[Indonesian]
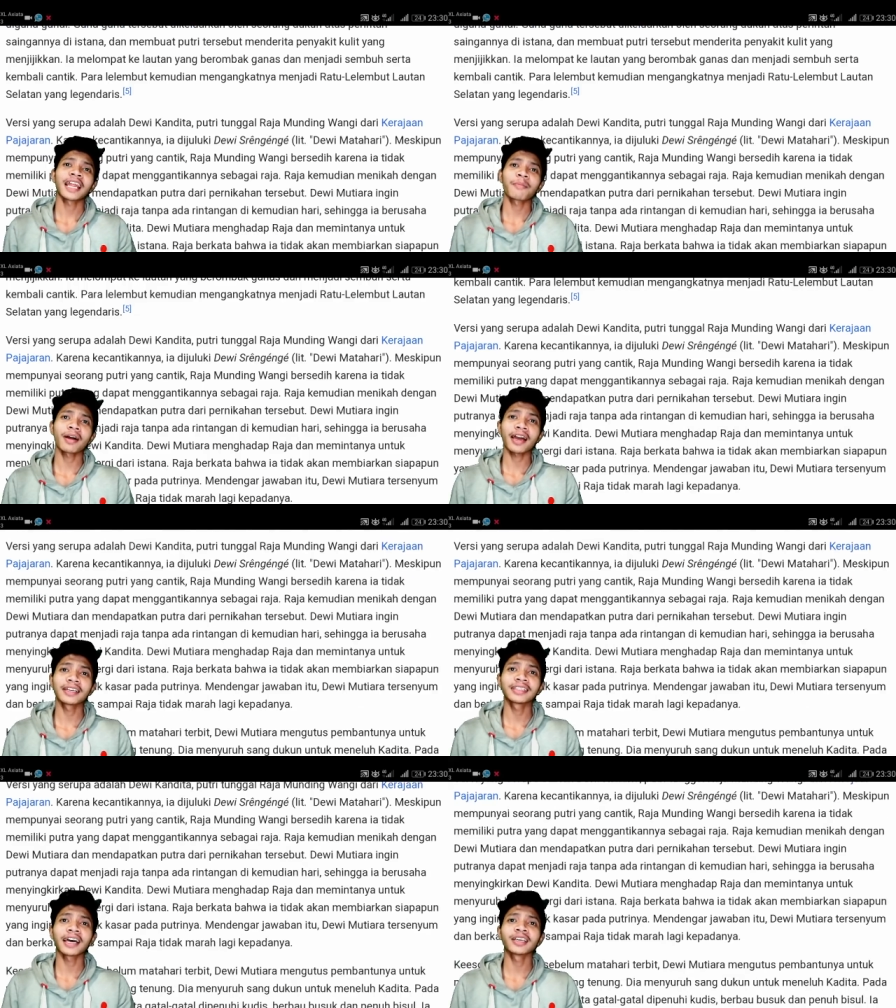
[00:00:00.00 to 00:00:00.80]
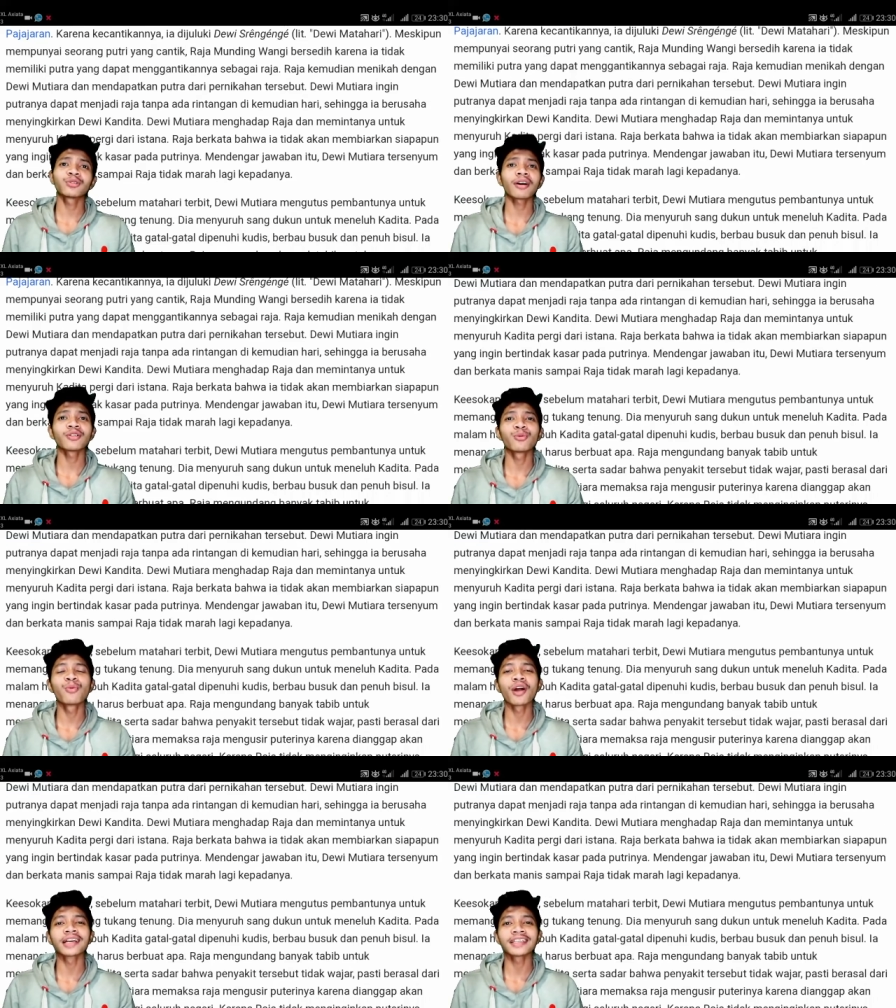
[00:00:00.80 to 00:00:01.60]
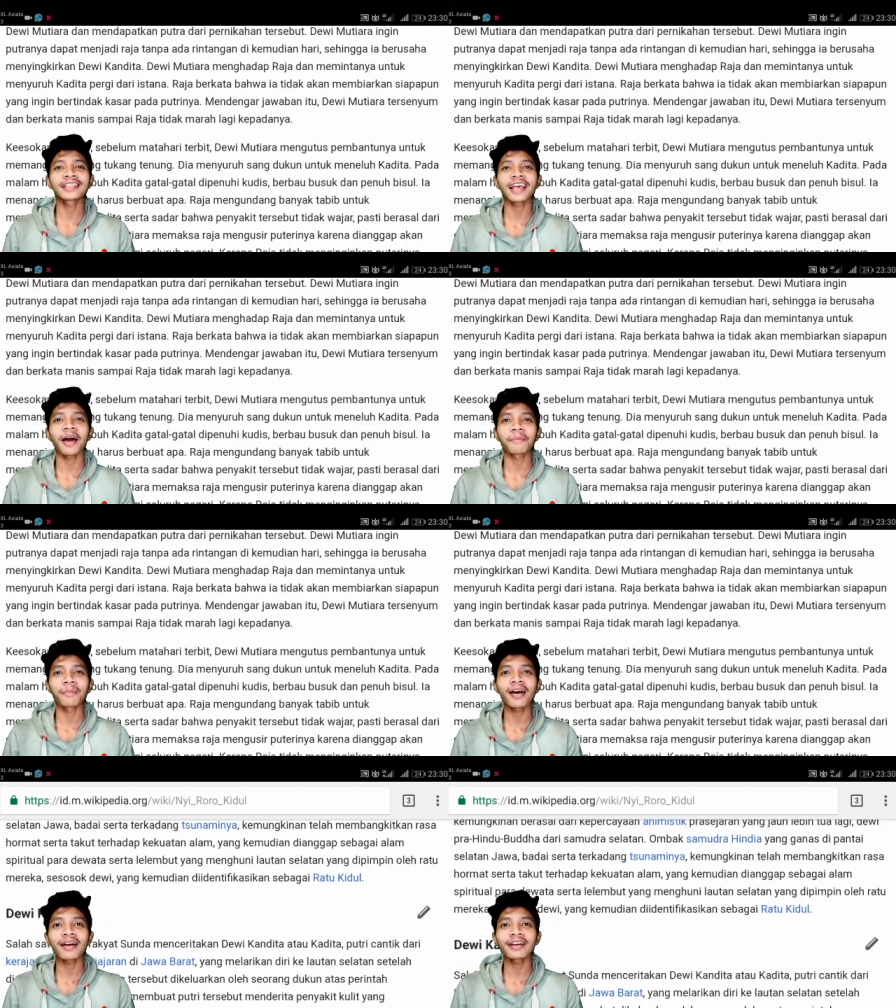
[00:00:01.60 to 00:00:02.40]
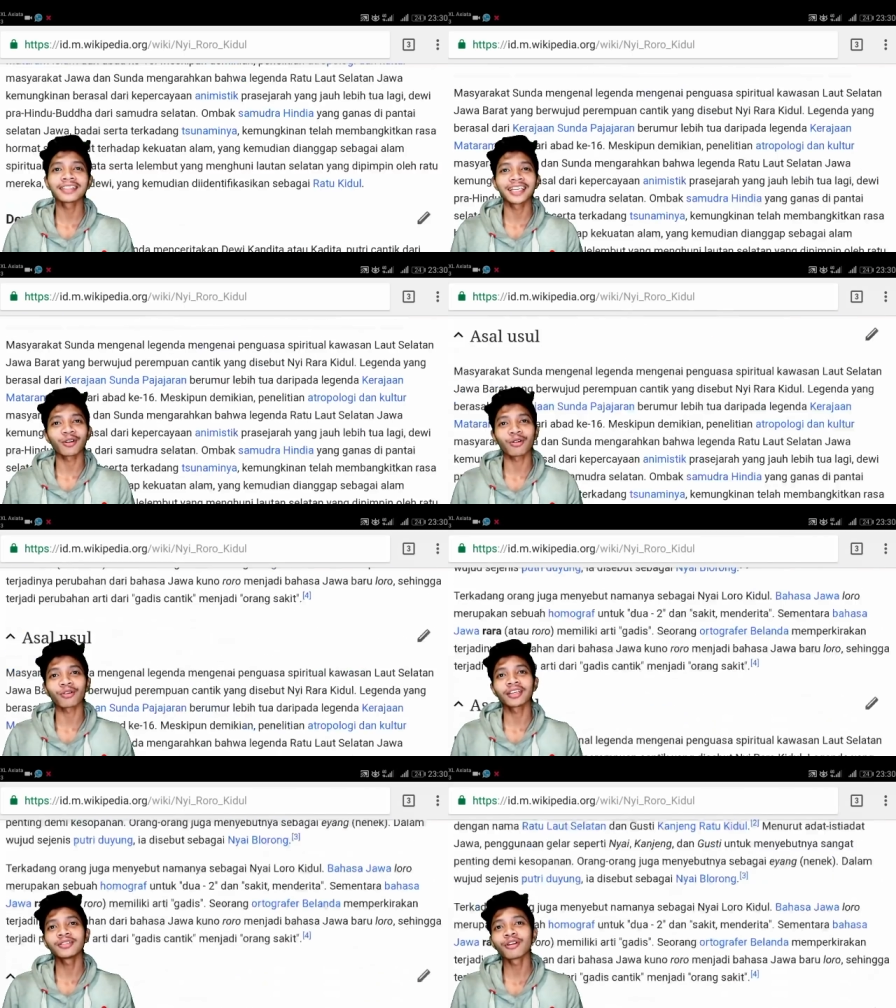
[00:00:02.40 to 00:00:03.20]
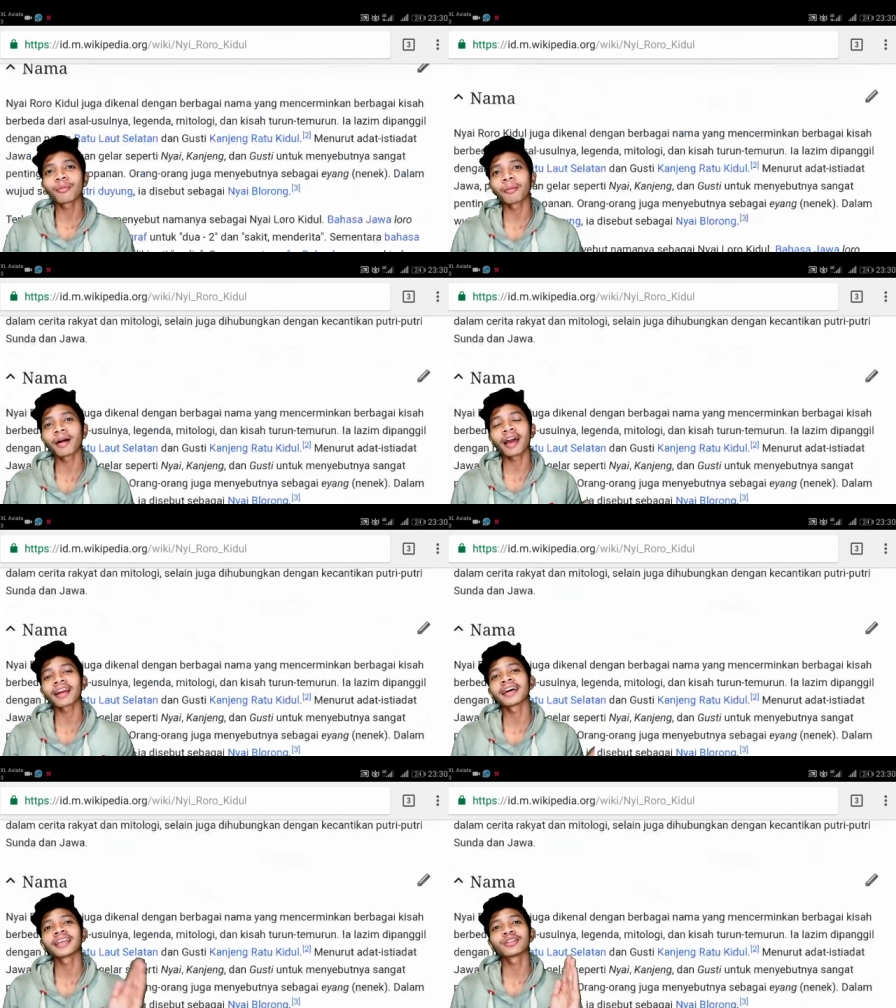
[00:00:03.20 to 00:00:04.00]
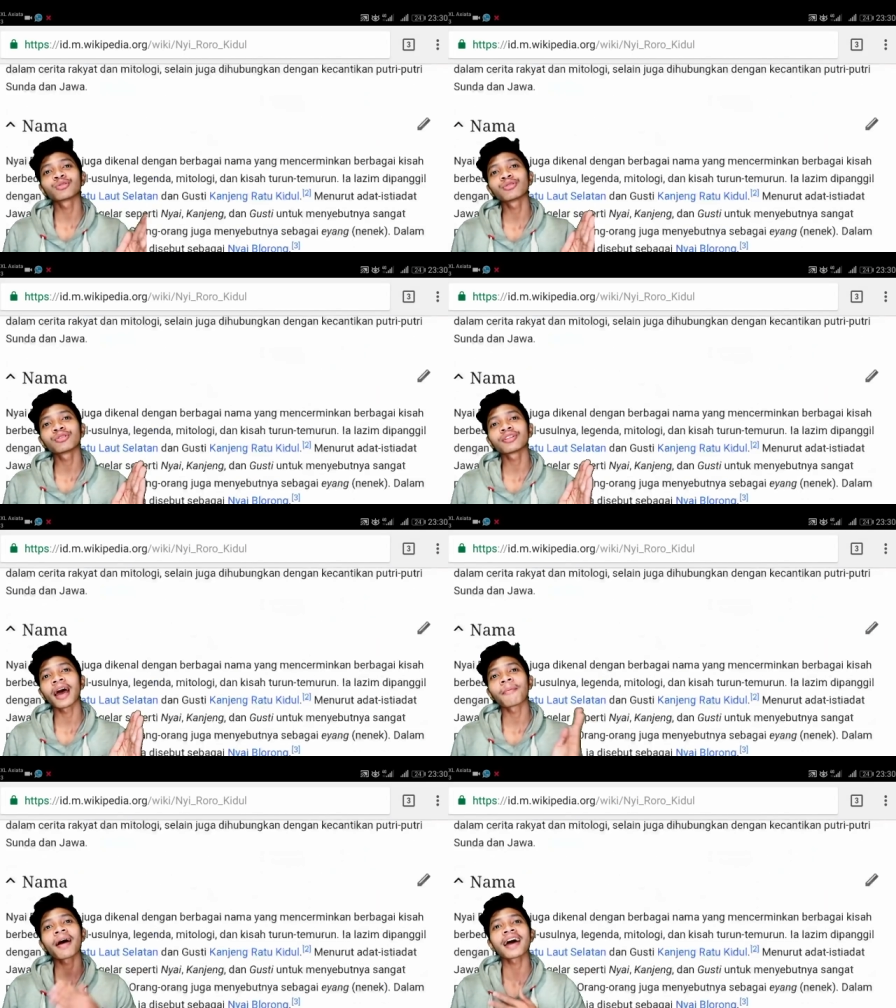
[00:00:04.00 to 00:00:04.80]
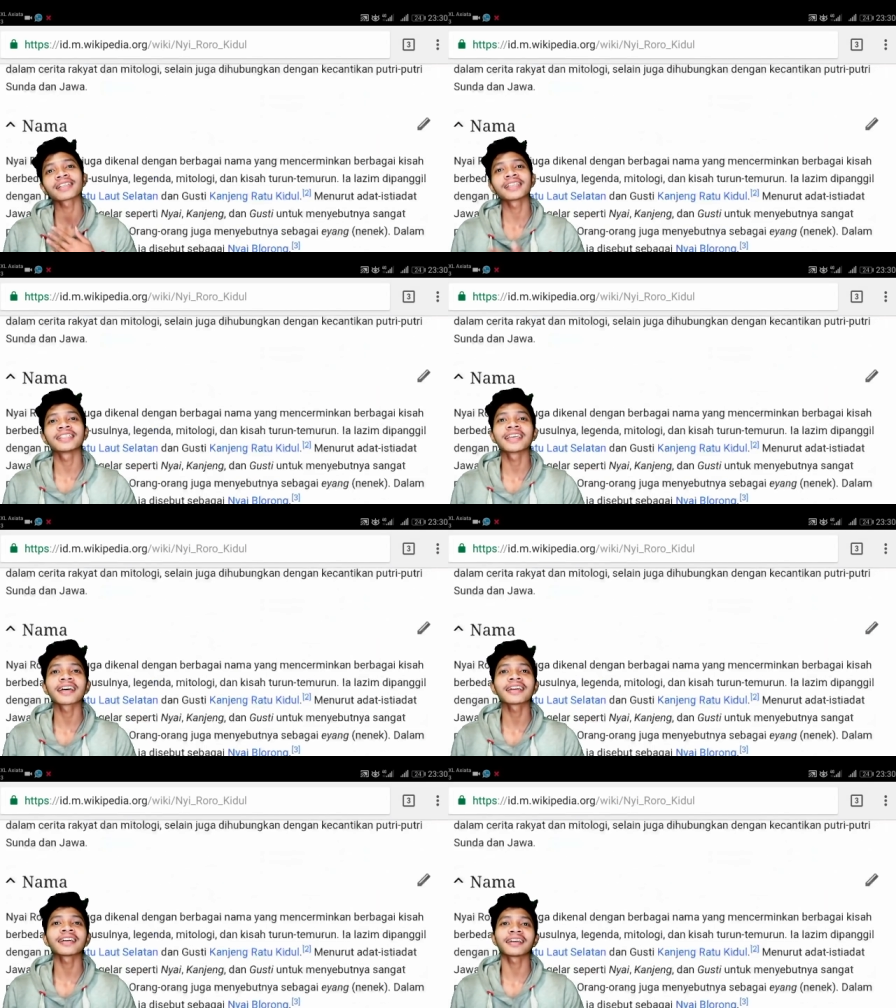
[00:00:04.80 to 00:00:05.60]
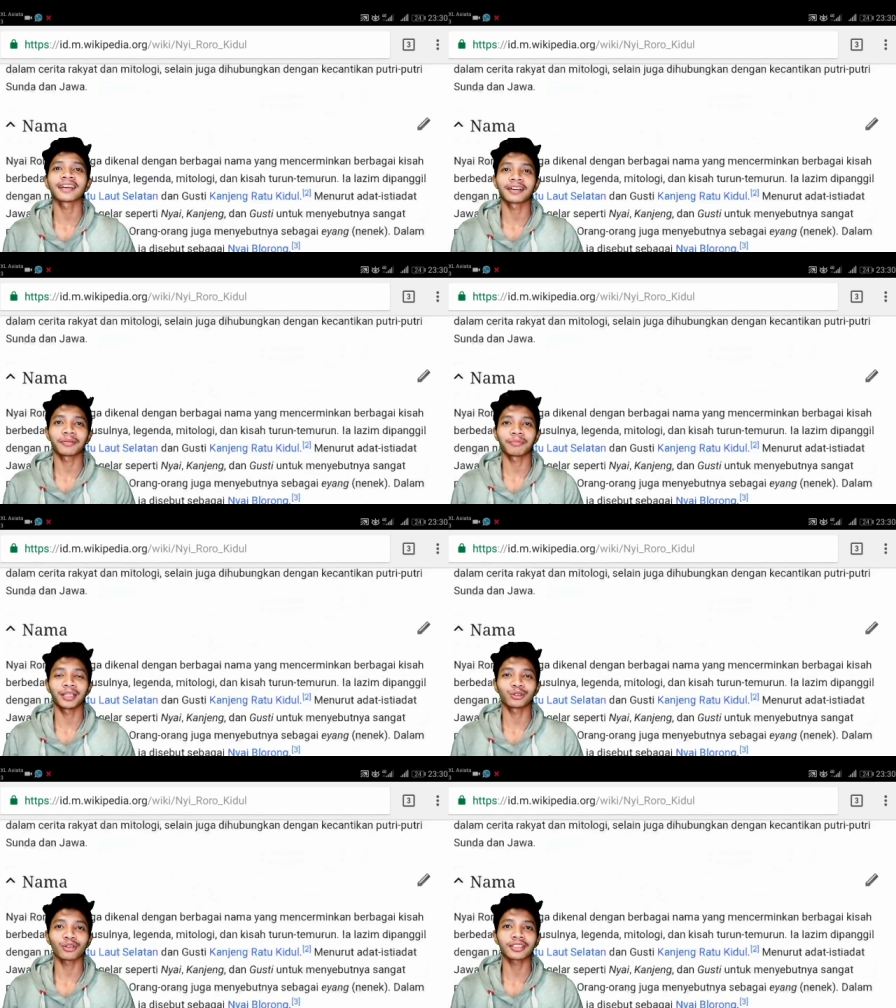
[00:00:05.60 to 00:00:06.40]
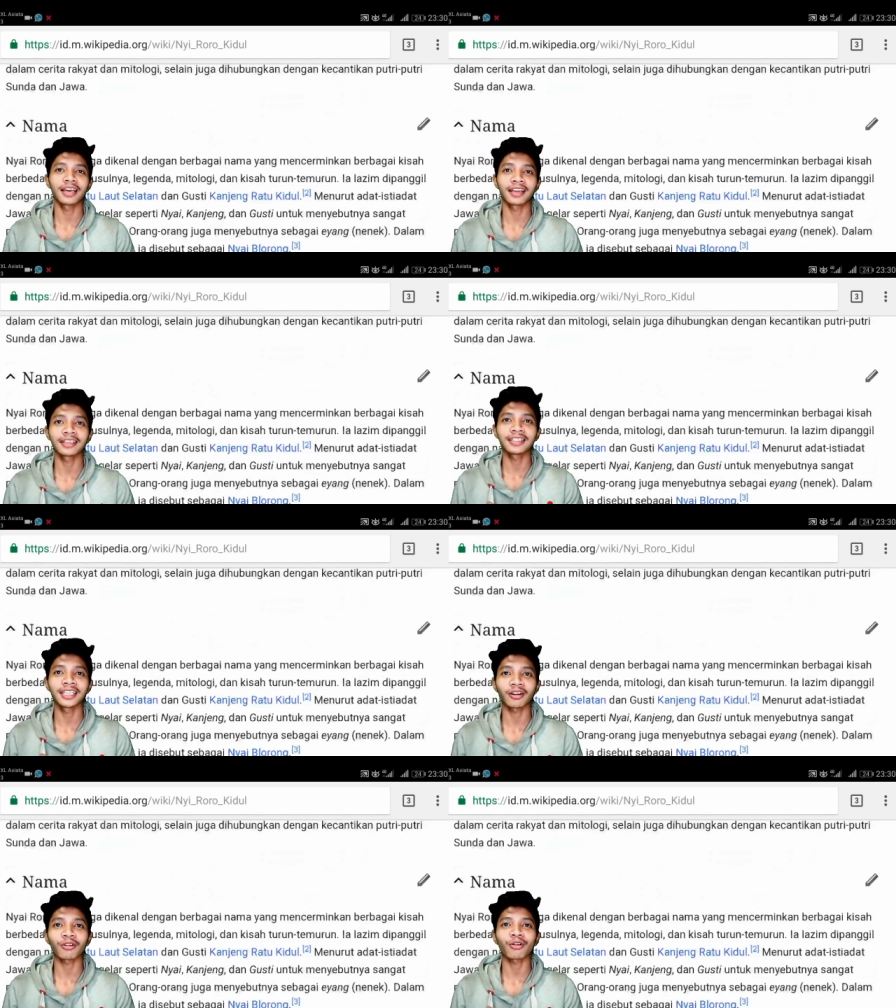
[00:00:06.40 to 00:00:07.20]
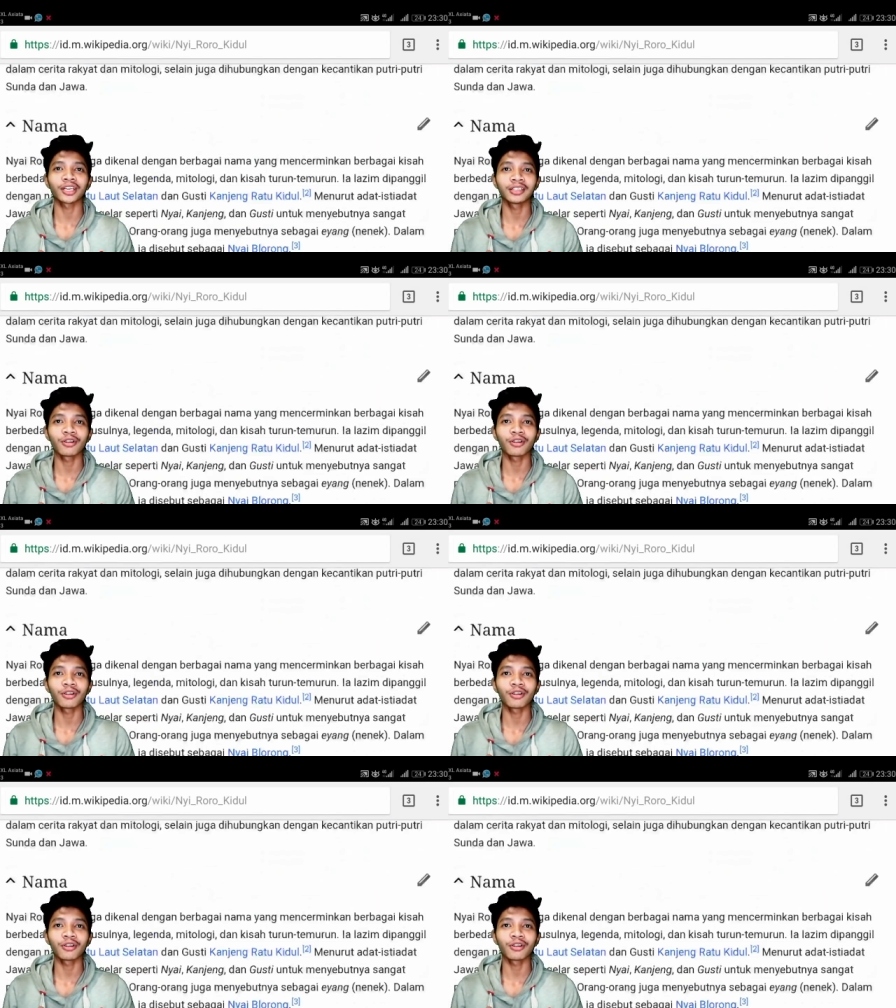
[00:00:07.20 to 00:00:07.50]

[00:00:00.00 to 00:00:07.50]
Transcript: Nama Kadita itu ada hubungannya sama Nyi Roro Kidul memang karena itu nama aslinya mitos dari Nyi Roro